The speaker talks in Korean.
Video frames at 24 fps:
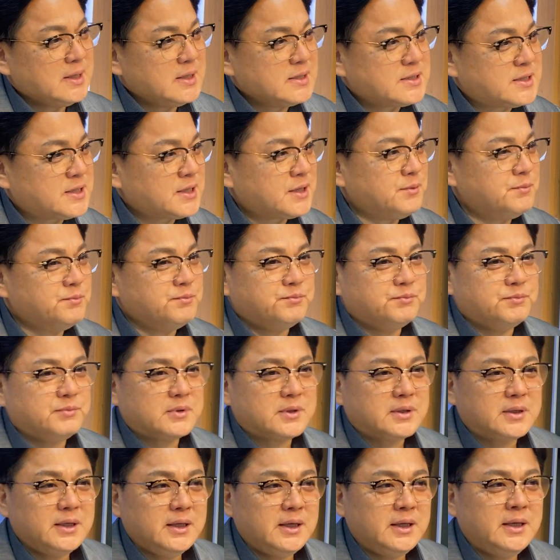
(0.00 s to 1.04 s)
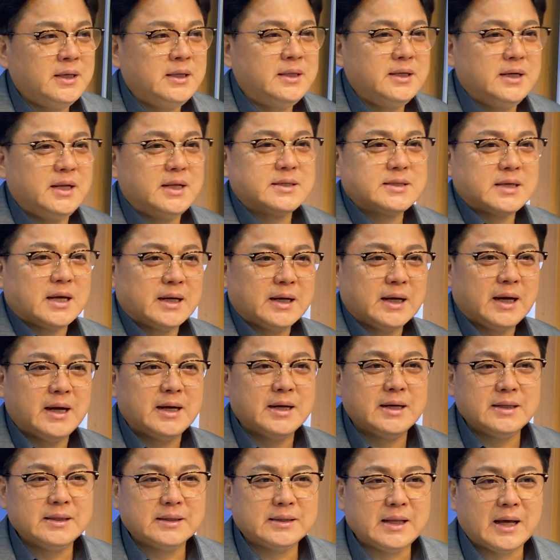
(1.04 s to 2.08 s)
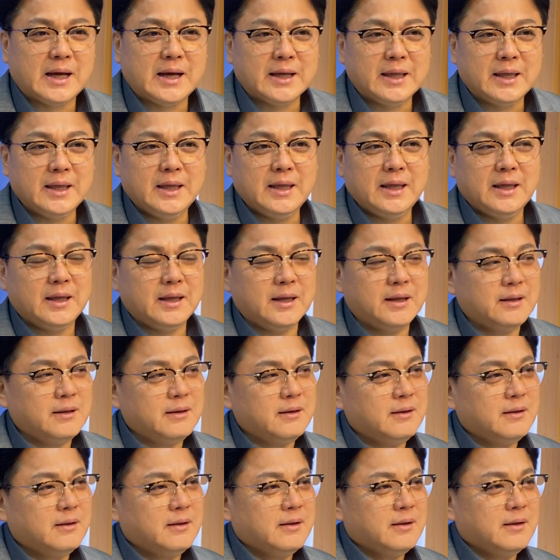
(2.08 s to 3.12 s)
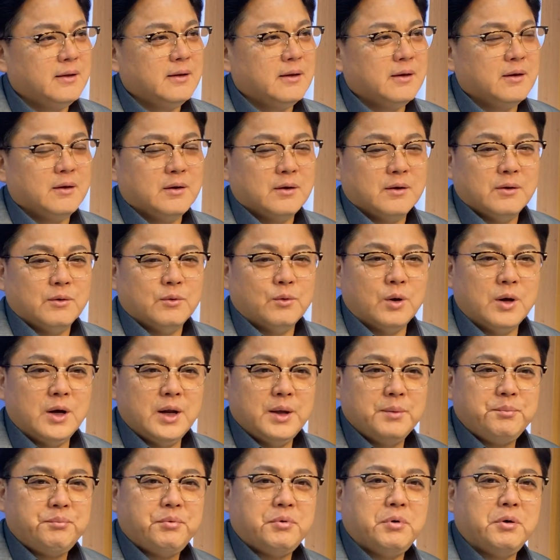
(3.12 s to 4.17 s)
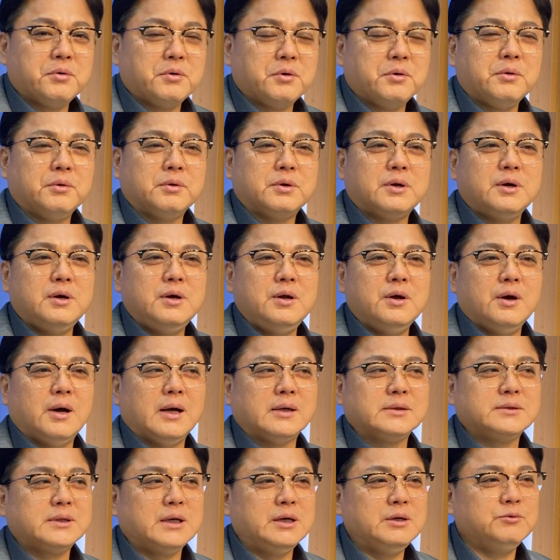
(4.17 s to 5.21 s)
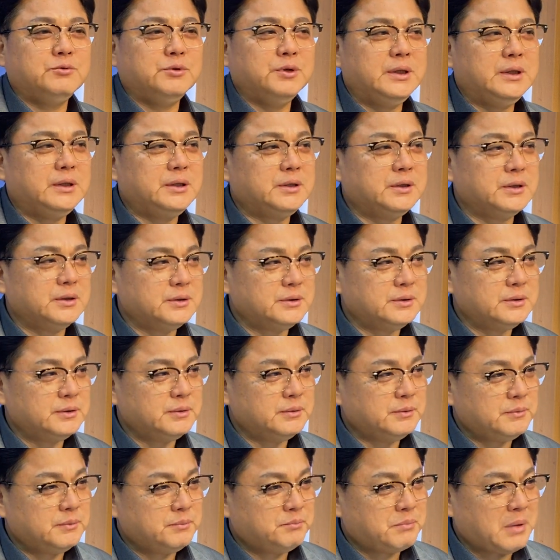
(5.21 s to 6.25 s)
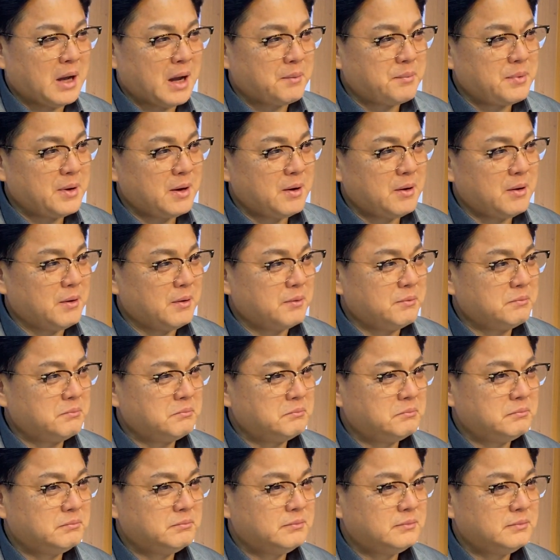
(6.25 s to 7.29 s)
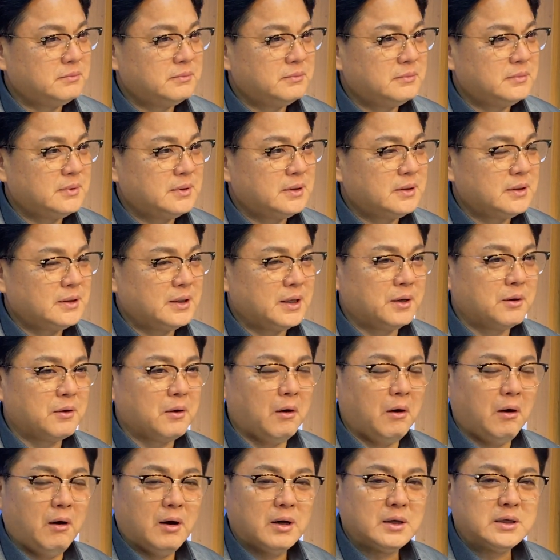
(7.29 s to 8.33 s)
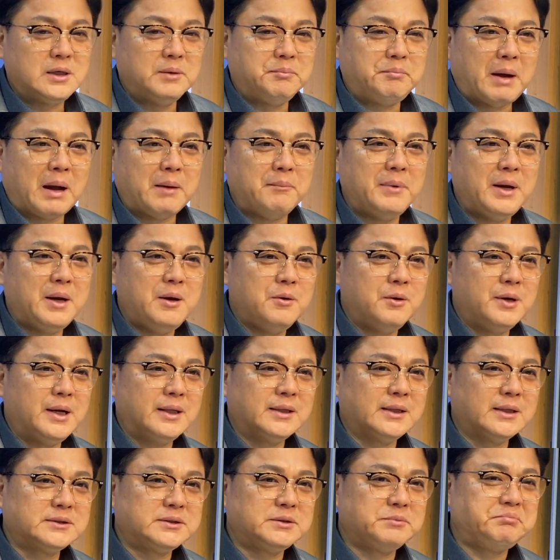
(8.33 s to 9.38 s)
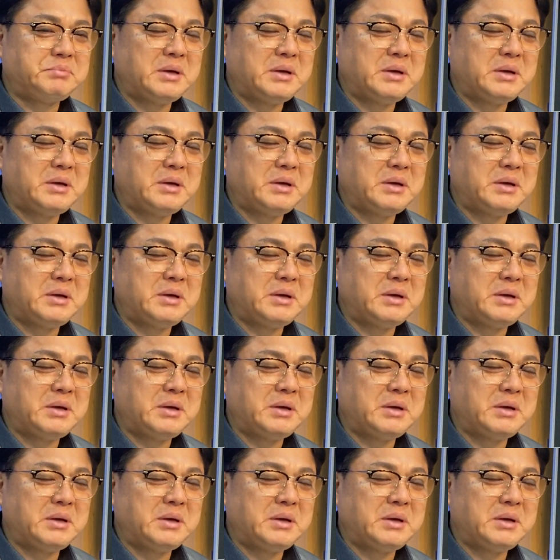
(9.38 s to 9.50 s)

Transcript: 지금 이들이 살아가는 땅이 원래 포로로 끌려가 살고 있던 바벨론, 그리고 그 바벨론이 다시